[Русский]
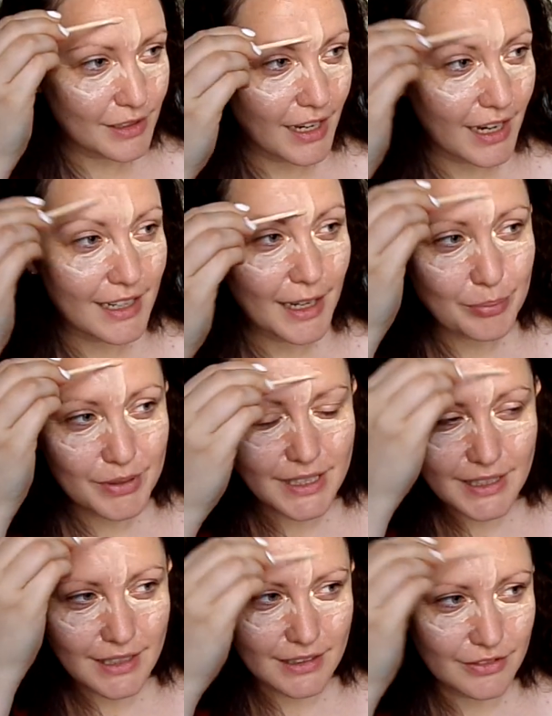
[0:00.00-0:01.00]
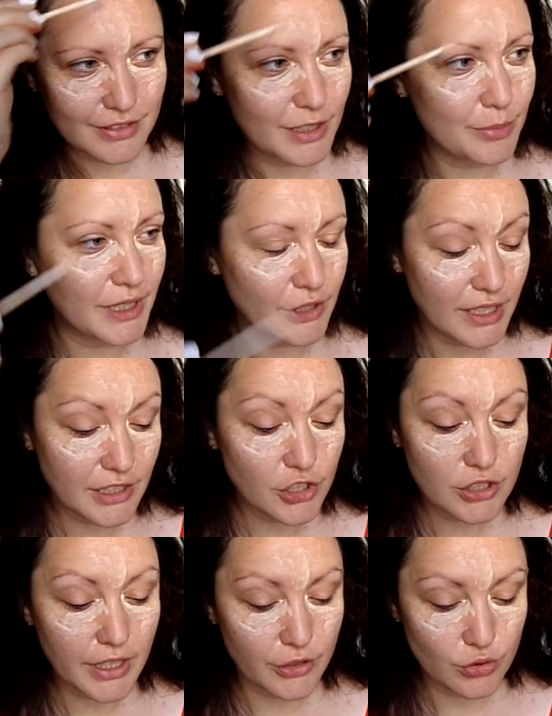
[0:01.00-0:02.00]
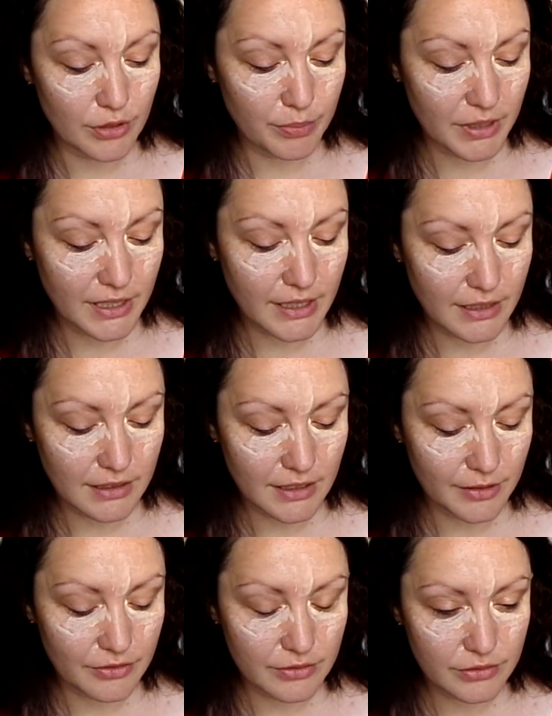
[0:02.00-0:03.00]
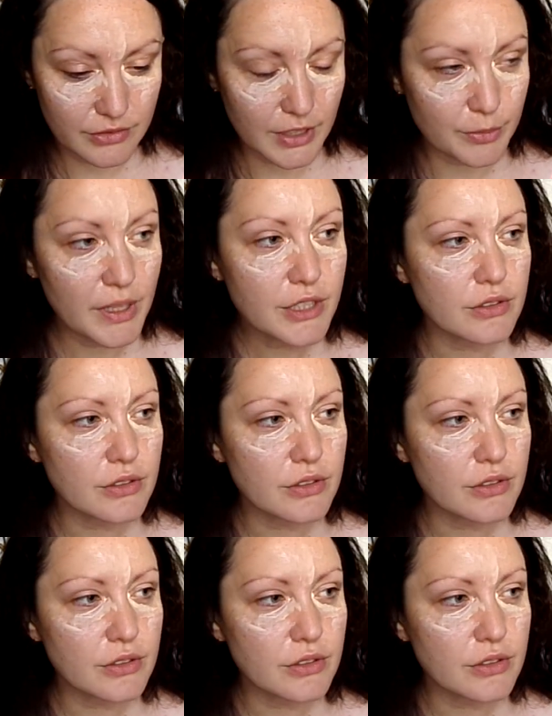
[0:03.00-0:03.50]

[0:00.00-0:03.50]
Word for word: а переехала в Германию? Я не считаю, что я переехала в Германию.